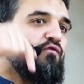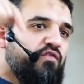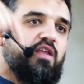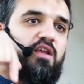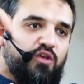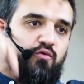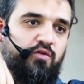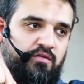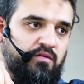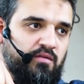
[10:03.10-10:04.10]
viele
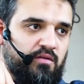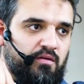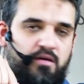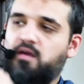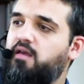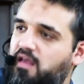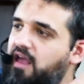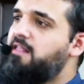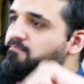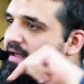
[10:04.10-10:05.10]
Juden
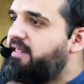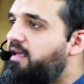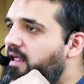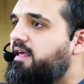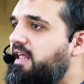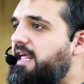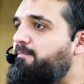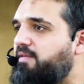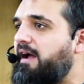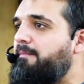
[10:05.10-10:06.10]
in Medina
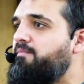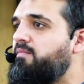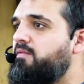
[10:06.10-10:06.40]
gelebt haben,